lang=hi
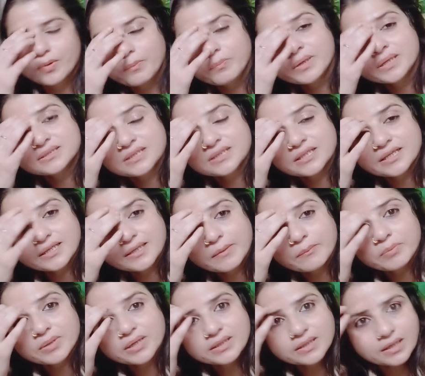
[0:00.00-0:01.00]
अपनी स्टडी
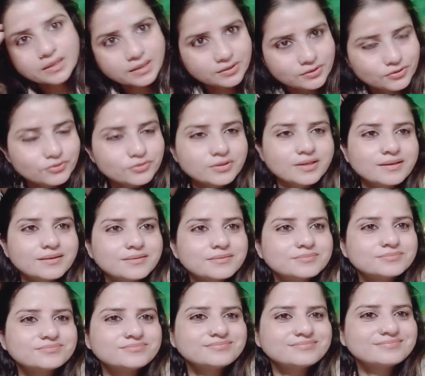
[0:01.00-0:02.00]
कम्प्लीट कर रहे
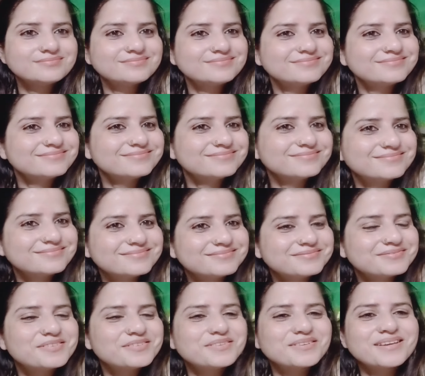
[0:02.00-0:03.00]

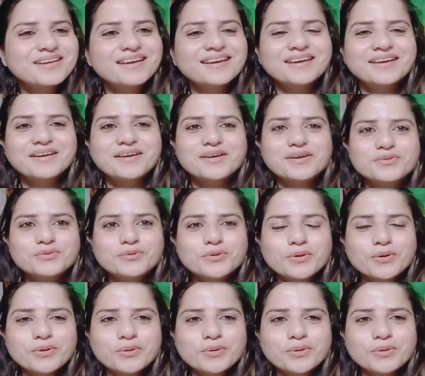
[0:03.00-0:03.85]
थे तो